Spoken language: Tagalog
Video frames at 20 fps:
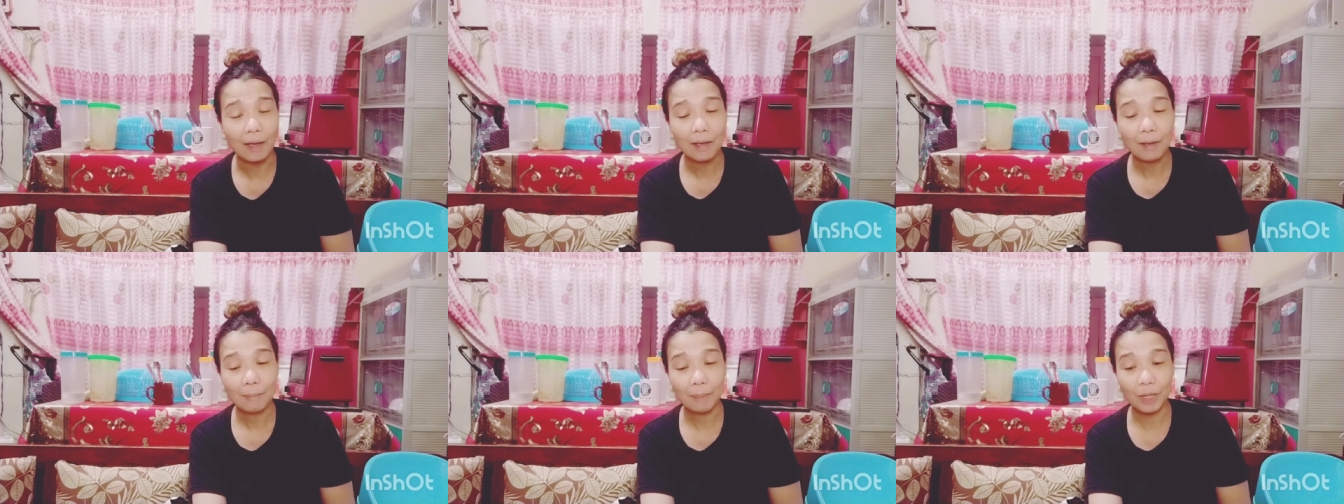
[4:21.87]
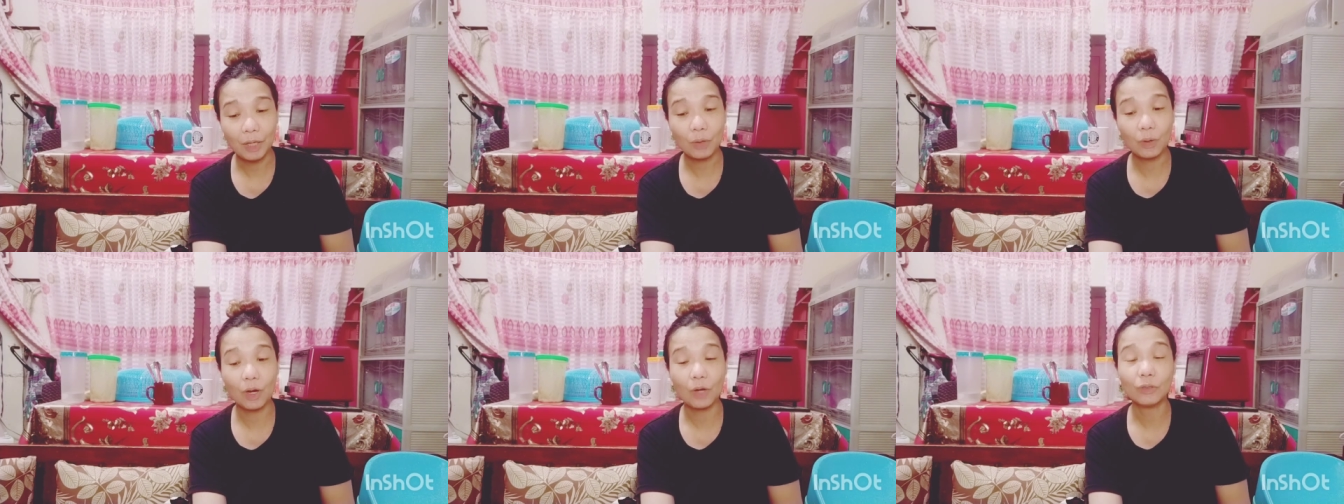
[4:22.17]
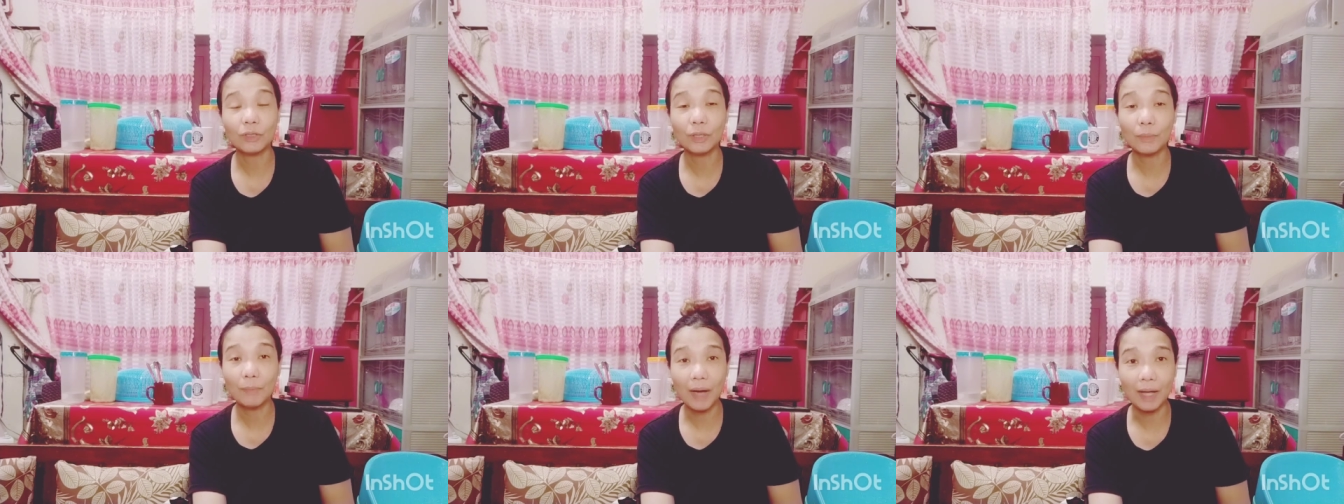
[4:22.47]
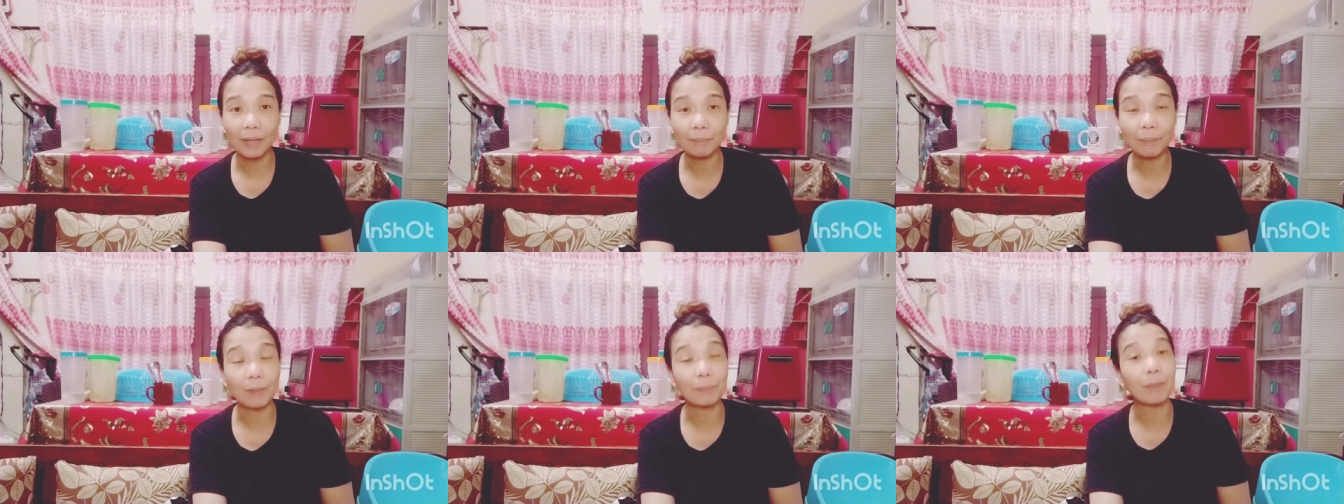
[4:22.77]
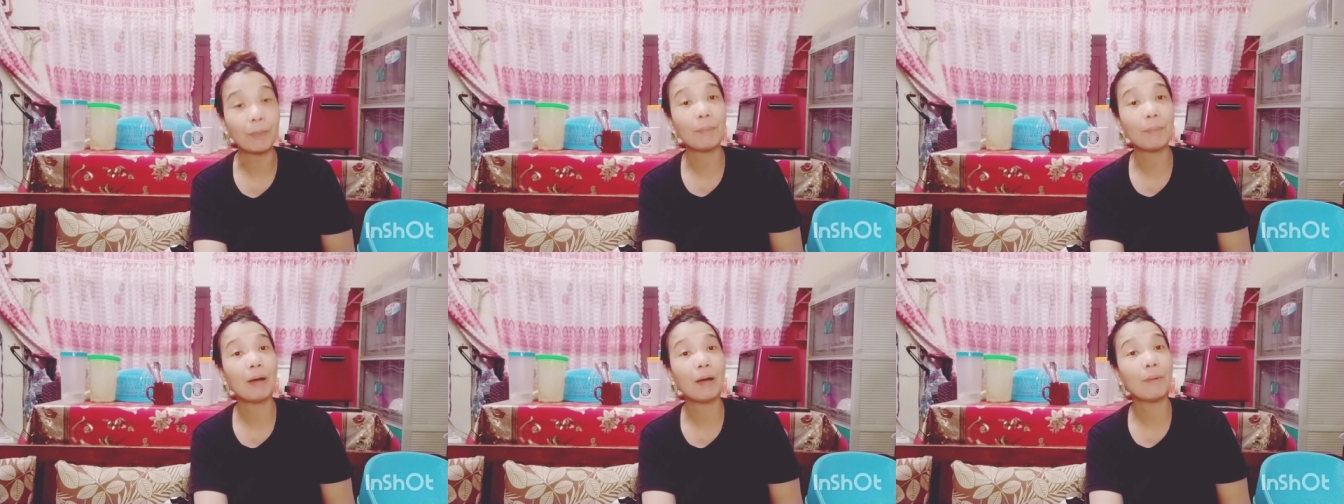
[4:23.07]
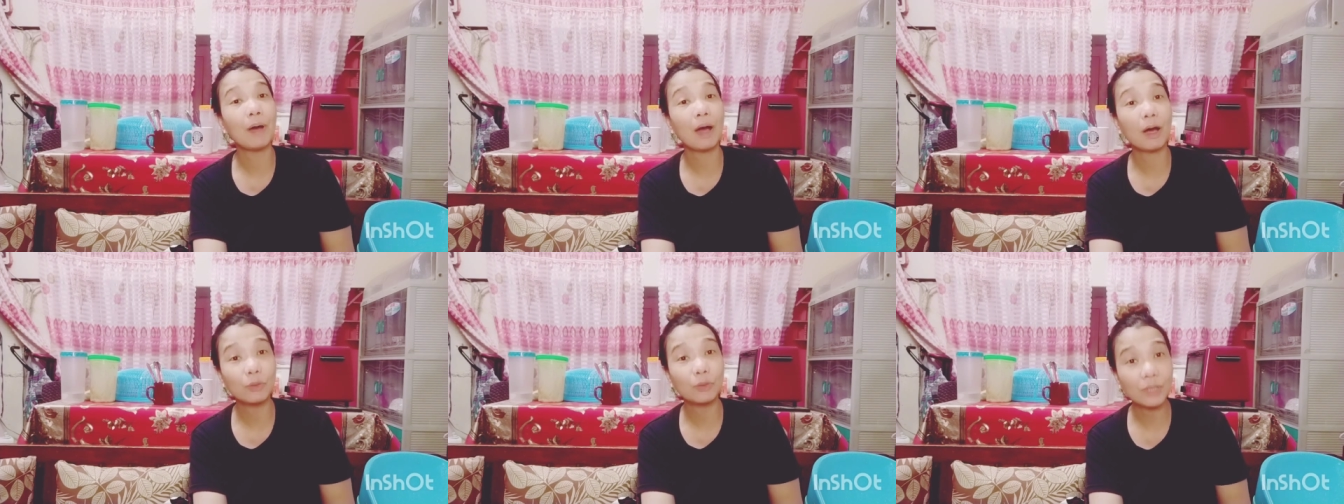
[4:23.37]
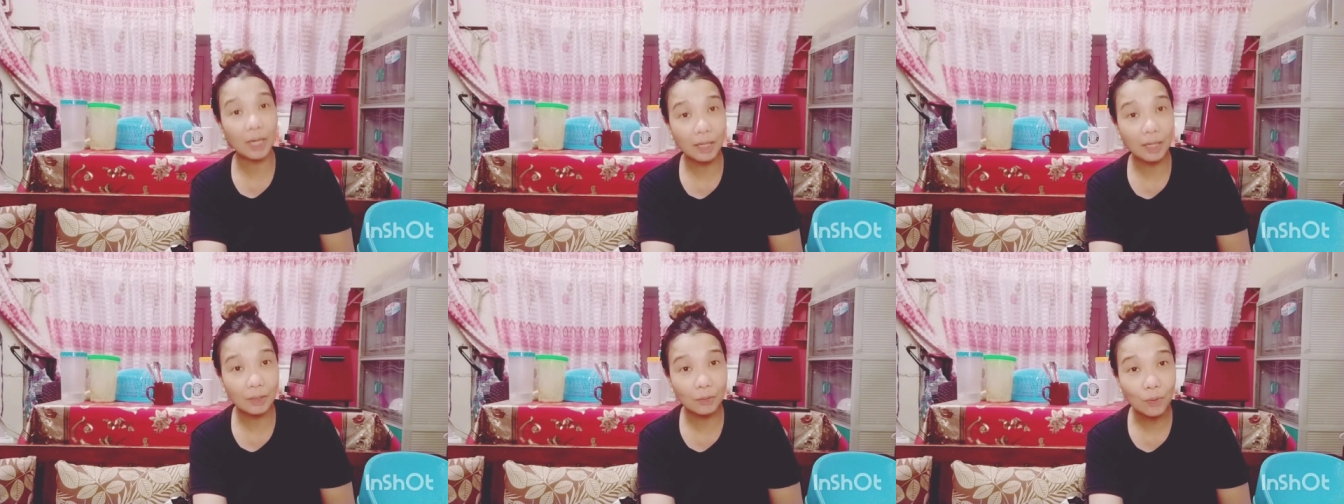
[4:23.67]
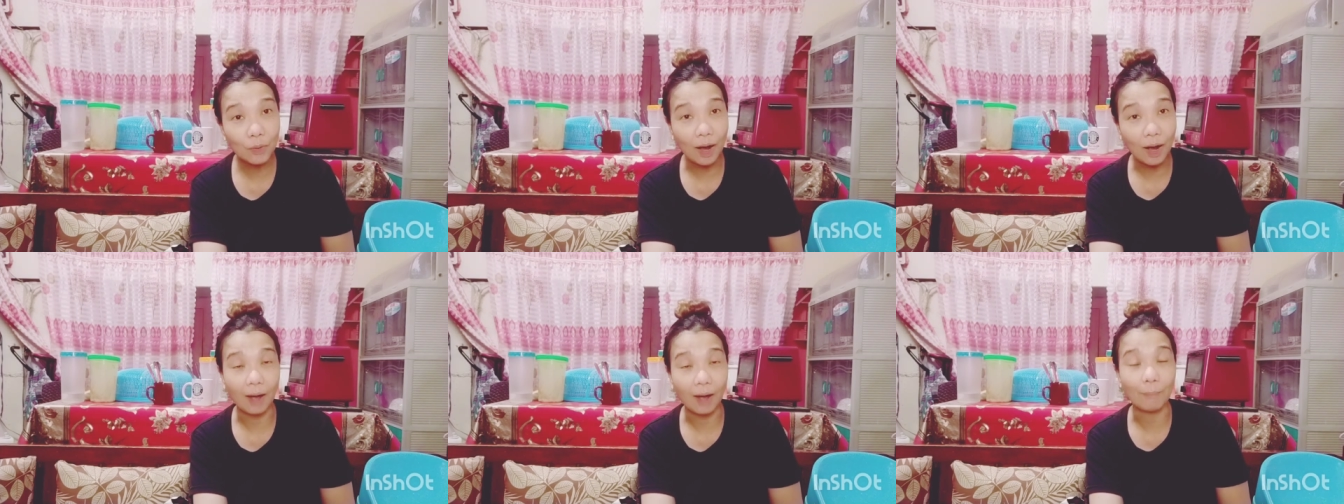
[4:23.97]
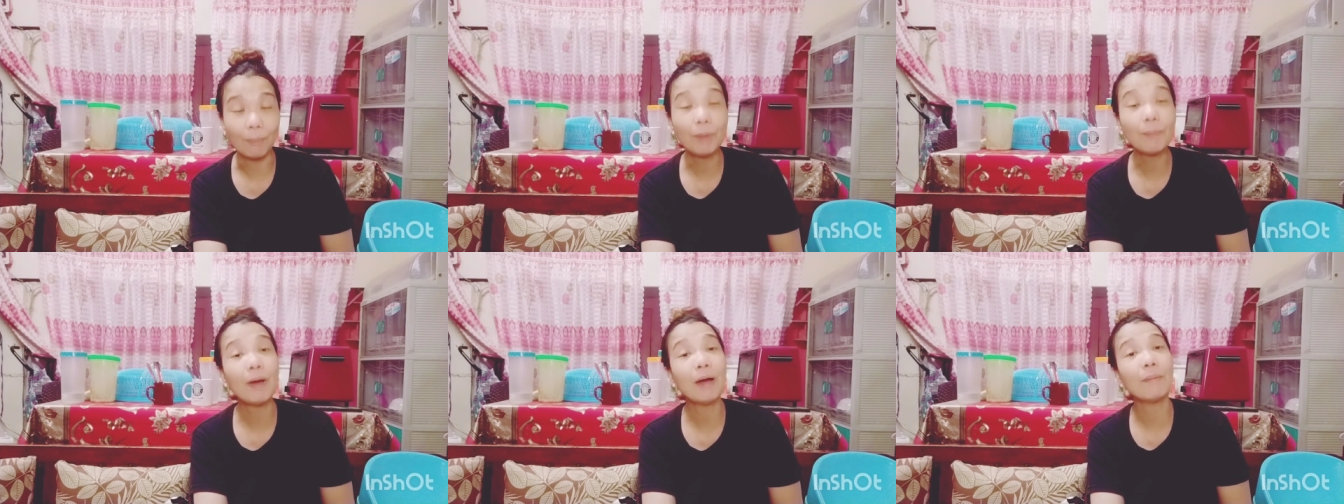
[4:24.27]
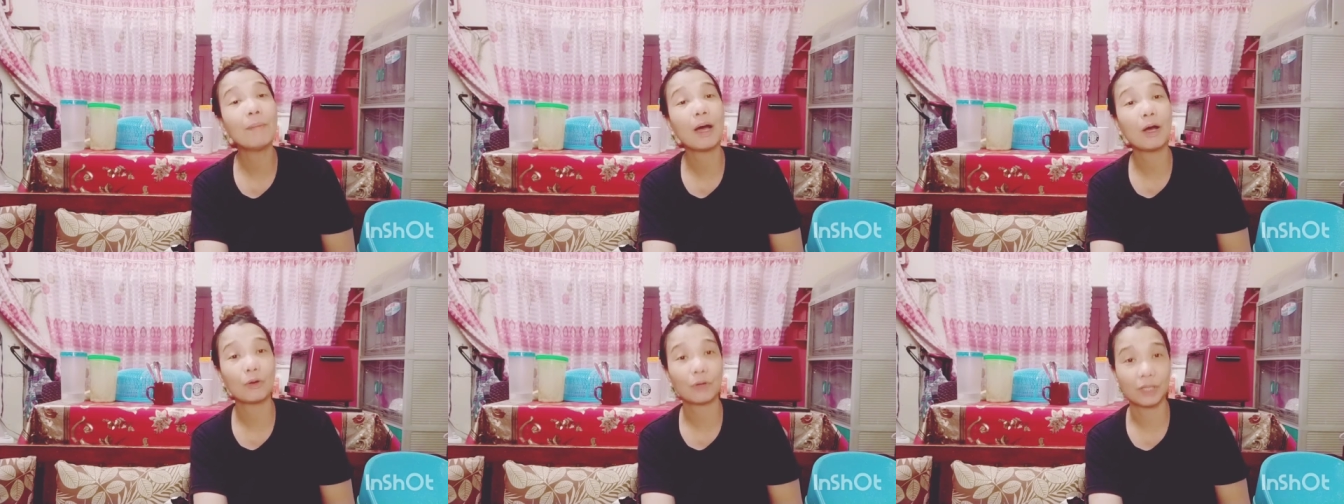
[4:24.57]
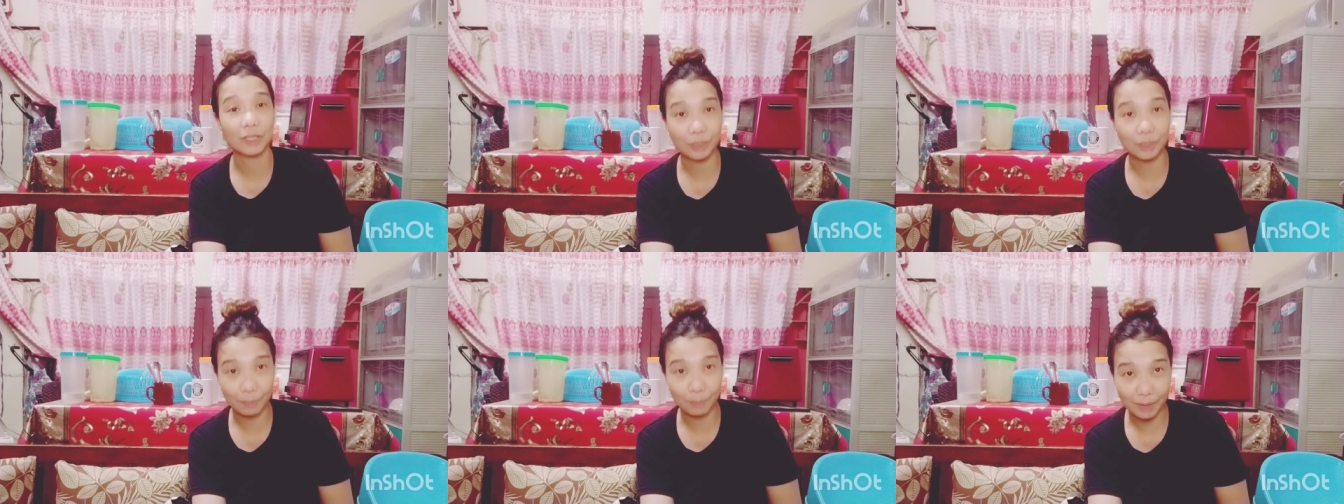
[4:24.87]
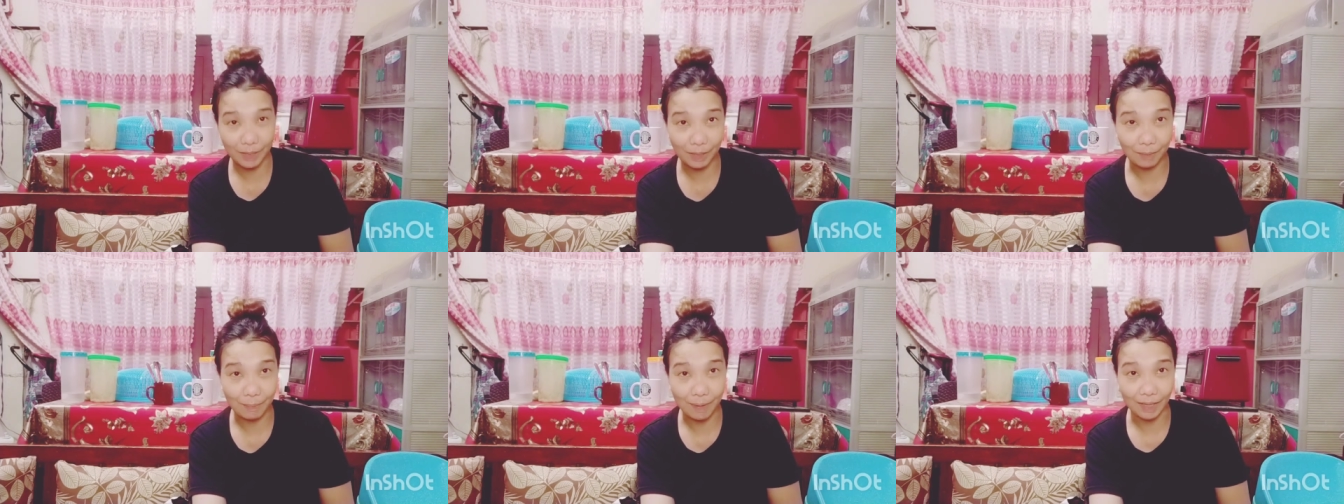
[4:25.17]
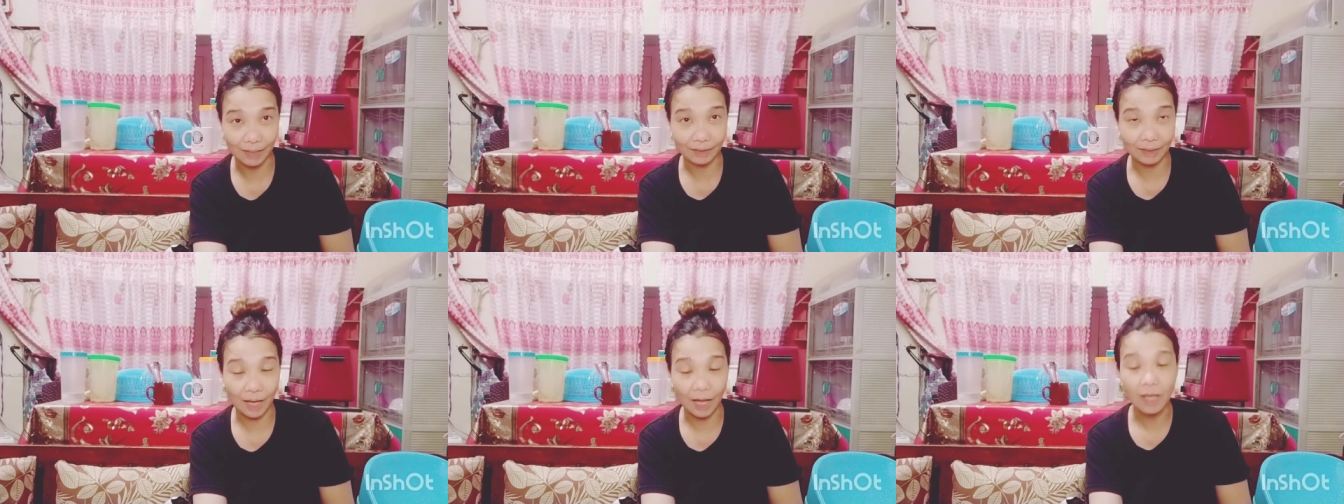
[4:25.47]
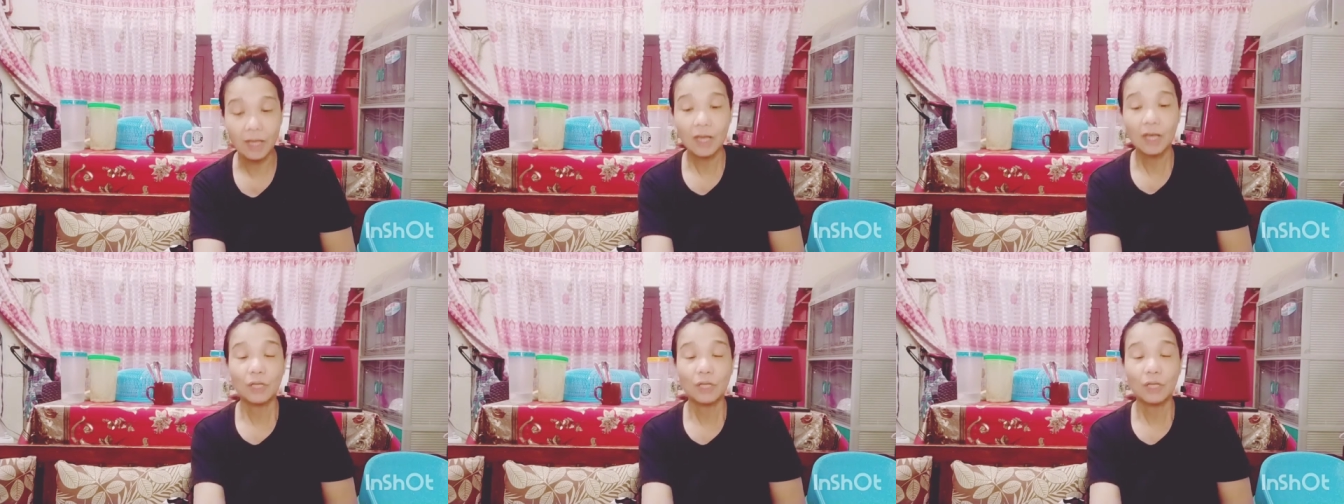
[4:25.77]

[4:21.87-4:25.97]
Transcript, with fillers: Pero ako naman, pag mababa ko nakuha, mababa ko rin siya binibenta.